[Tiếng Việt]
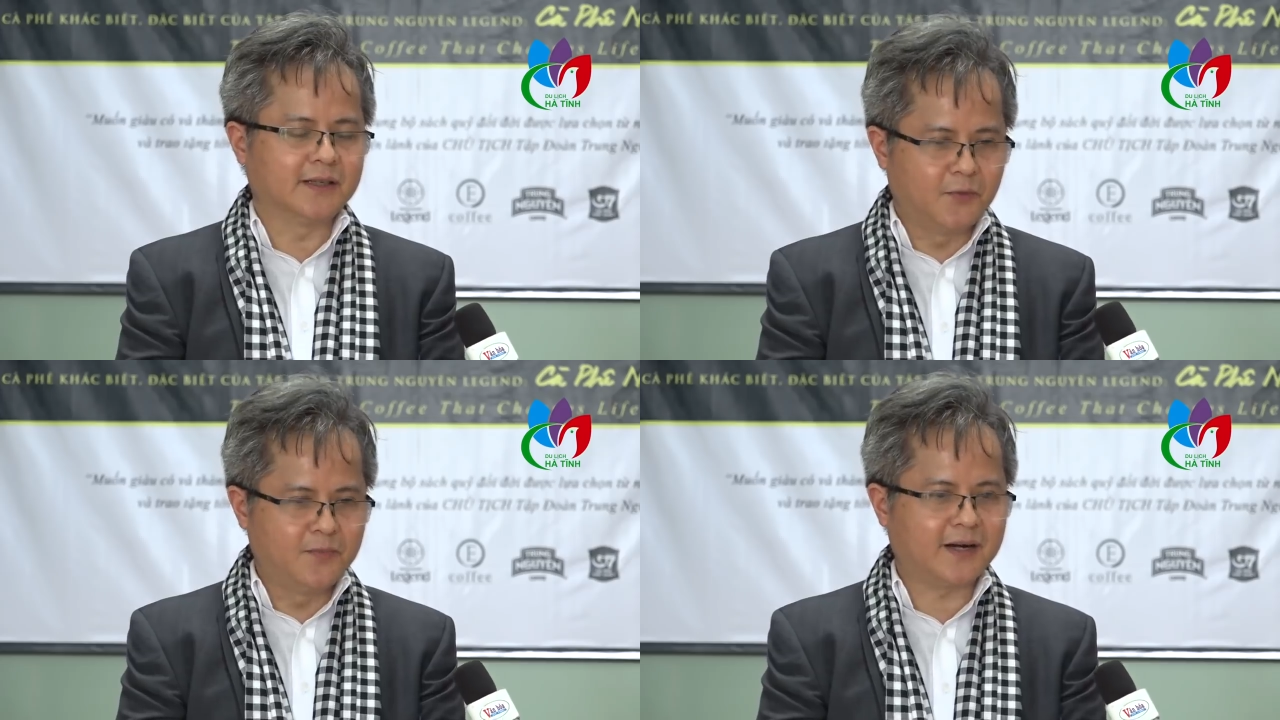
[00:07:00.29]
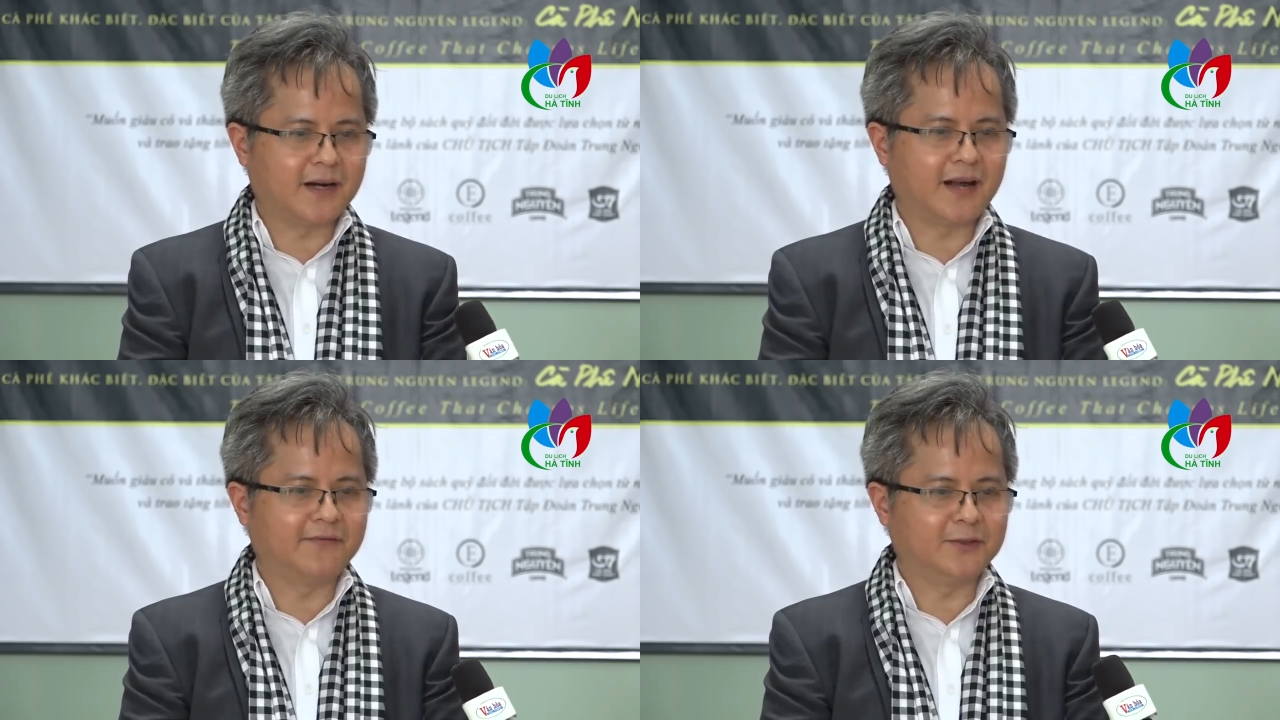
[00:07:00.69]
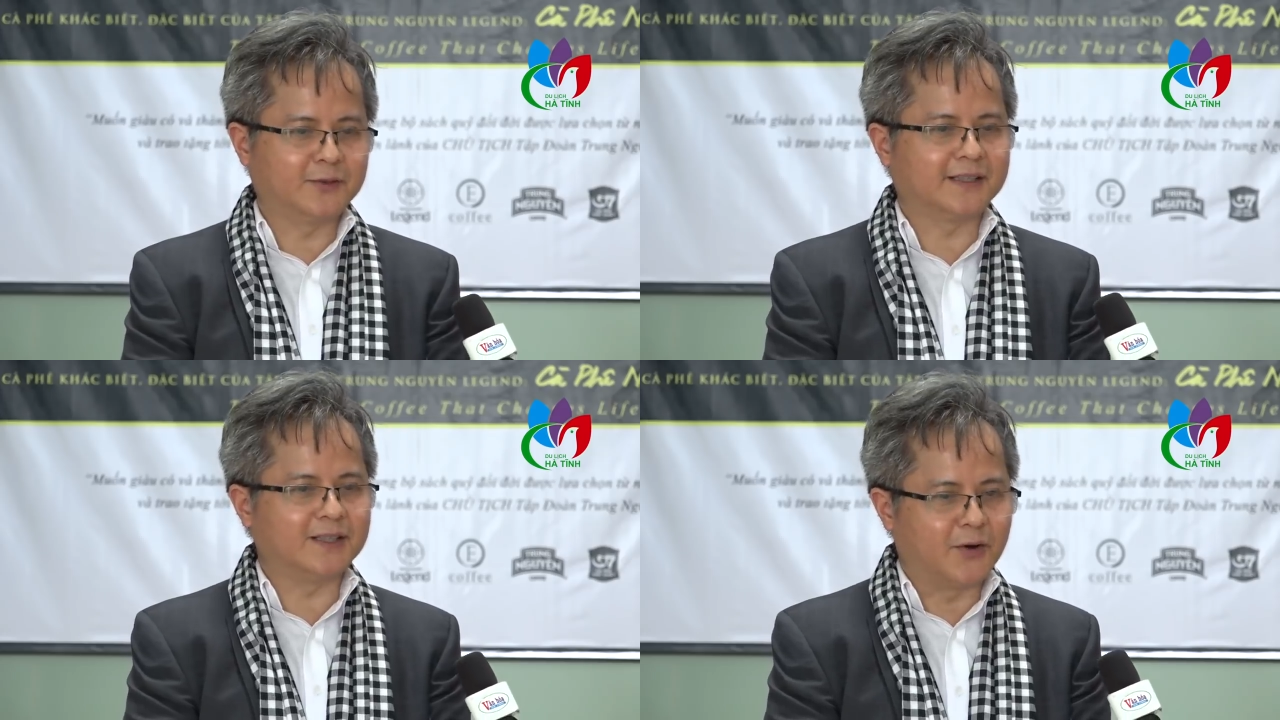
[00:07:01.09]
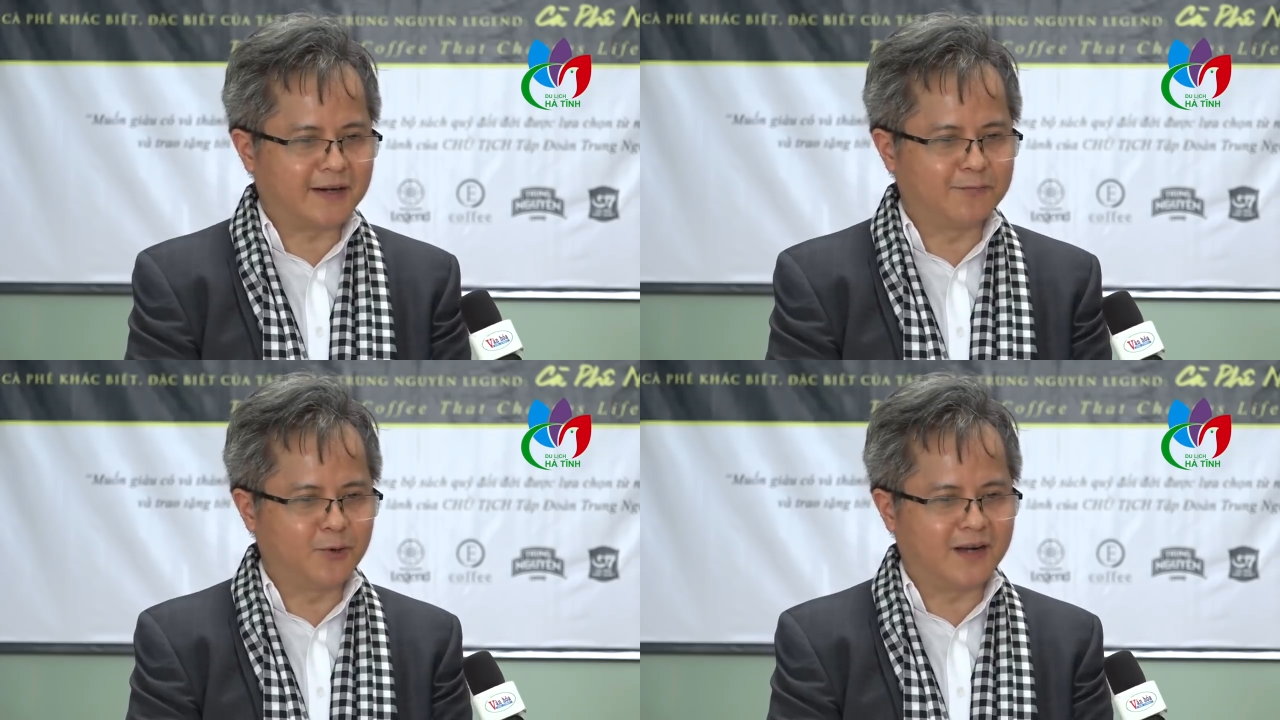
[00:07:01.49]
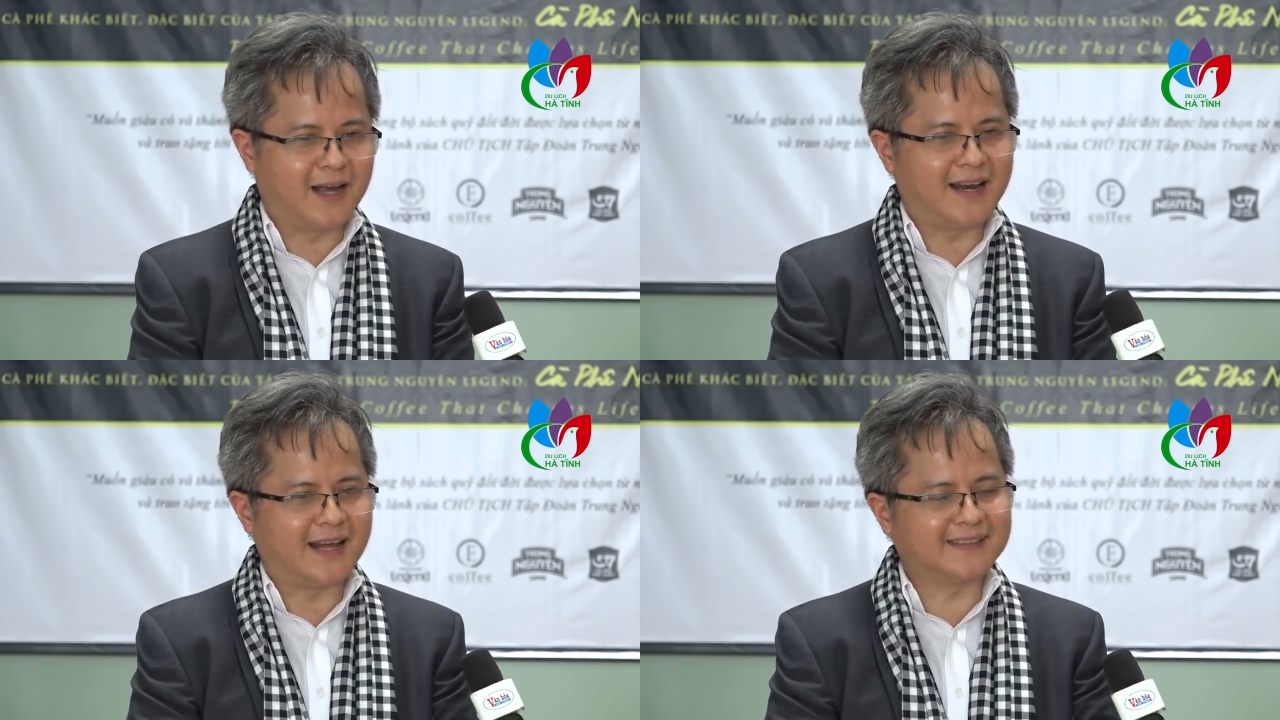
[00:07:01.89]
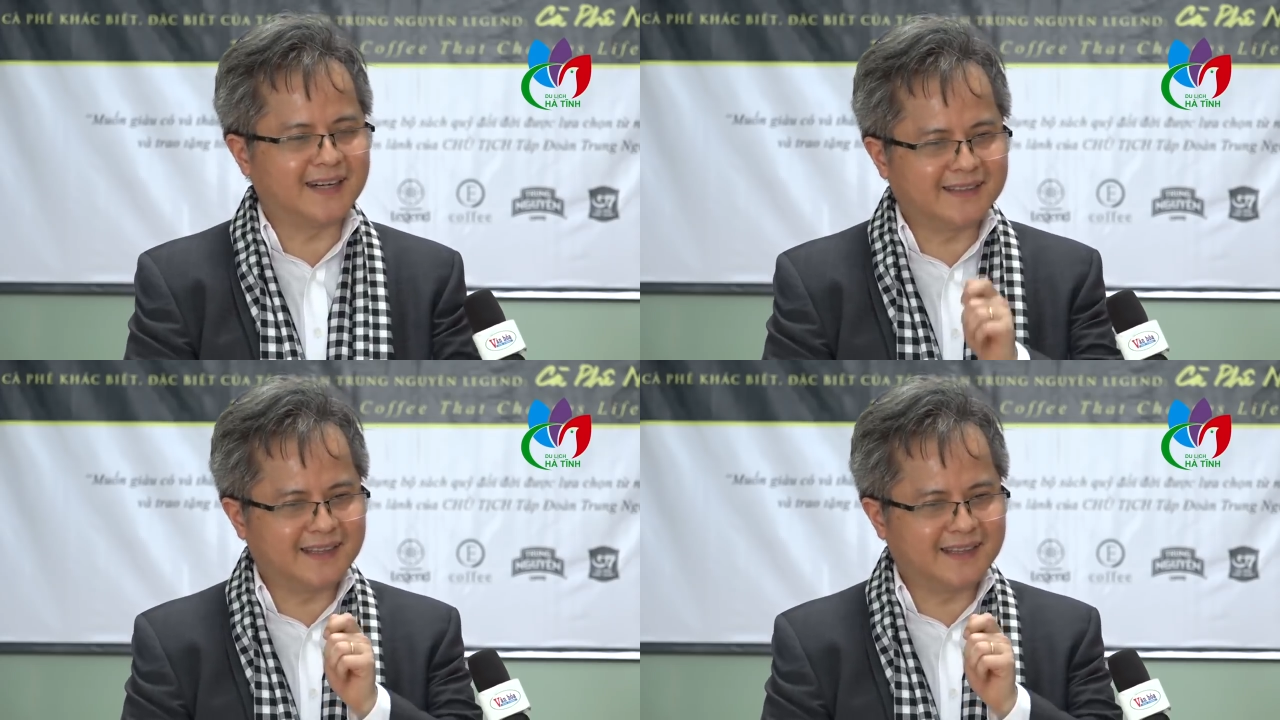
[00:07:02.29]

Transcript: cũng biết rằng là vị chủ tịch chọn năm cuốn này là trên